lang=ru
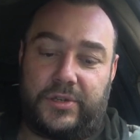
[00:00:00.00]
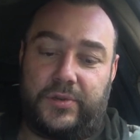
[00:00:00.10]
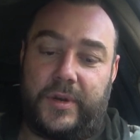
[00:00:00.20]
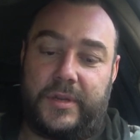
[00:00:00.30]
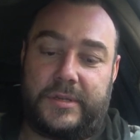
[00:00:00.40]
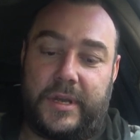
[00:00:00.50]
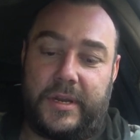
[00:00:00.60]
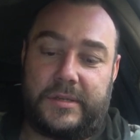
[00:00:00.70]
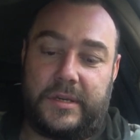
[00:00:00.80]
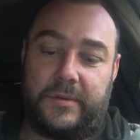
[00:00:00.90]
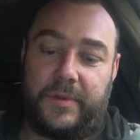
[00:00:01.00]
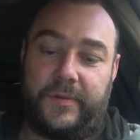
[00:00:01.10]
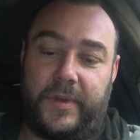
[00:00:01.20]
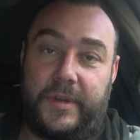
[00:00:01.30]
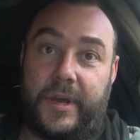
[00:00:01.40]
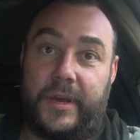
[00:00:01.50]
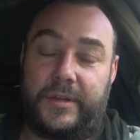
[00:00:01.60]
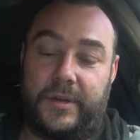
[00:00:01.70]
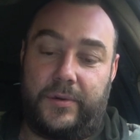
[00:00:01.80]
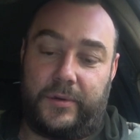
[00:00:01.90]
что они зарезали медведя, как
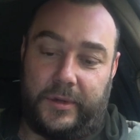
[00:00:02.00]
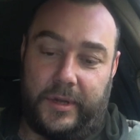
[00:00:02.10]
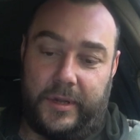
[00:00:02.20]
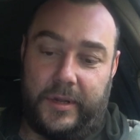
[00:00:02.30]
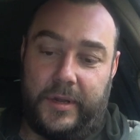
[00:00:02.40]
теленка.